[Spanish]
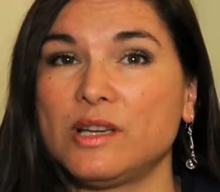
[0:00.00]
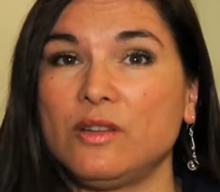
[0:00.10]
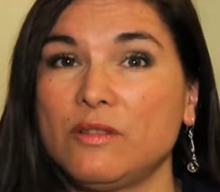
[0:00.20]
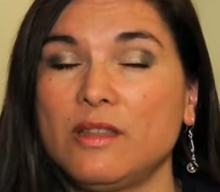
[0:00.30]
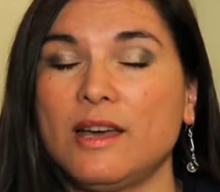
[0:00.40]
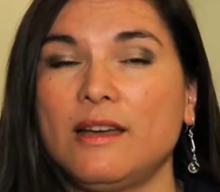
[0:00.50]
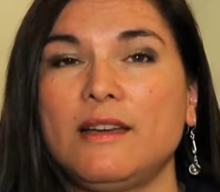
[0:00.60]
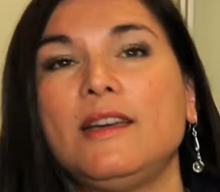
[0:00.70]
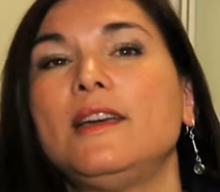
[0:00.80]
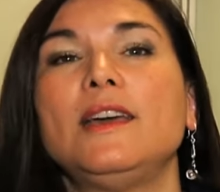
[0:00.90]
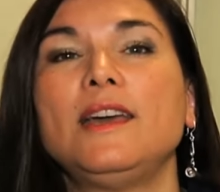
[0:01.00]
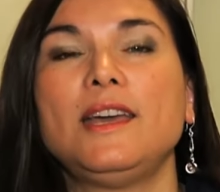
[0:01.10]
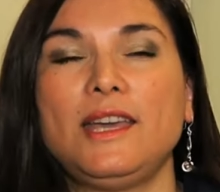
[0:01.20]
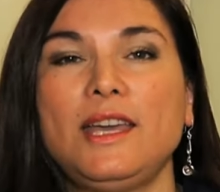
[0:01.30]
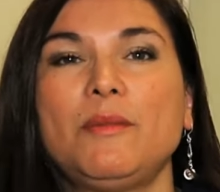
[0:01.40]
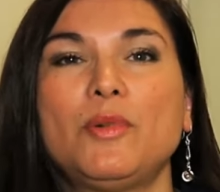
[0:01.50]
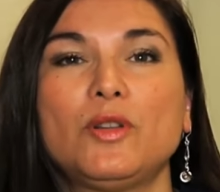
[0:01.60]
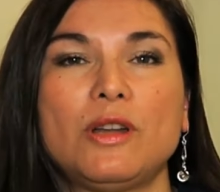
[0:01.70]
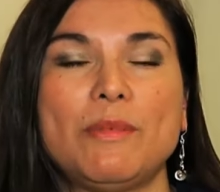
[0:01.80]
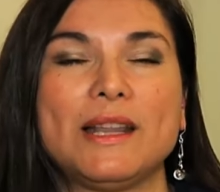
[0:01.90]
años de edad
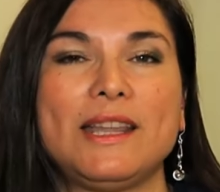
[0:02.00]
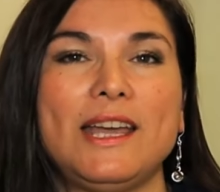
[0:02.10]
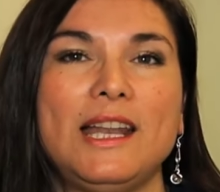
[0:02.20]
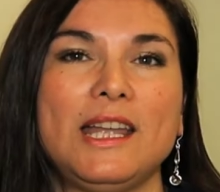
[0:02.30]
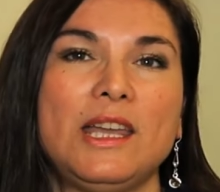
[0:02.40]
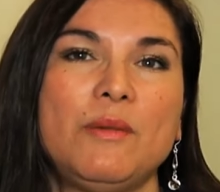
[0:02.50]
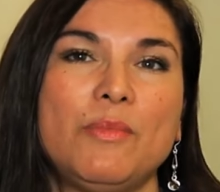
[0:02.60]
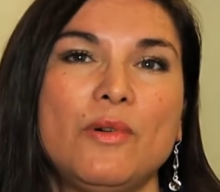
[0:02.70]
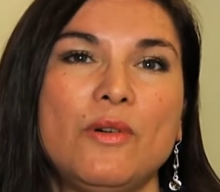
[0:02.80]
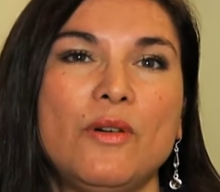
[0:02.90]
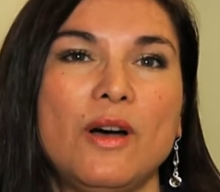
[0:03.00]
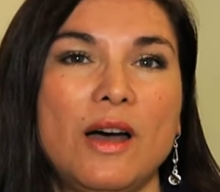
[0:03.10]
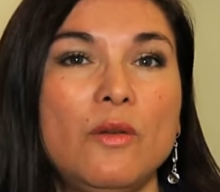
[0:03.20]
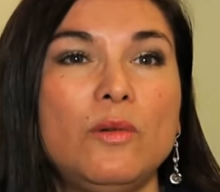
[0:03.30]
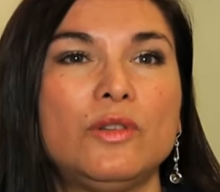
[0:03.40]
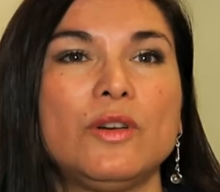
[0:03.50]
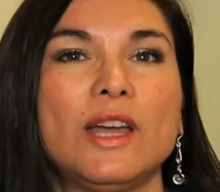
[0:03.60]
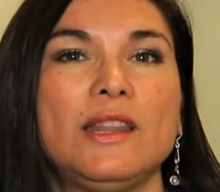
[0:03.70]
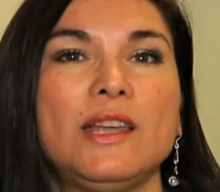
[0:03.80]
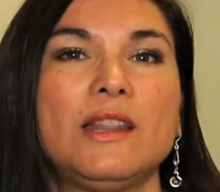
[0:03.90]
por otra parte, el equipo
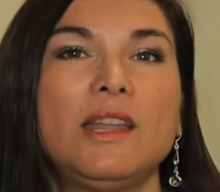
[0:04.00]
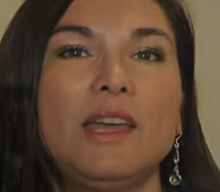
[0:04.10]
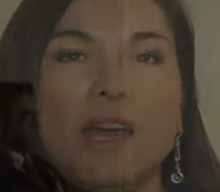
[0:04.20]
adulto que atiende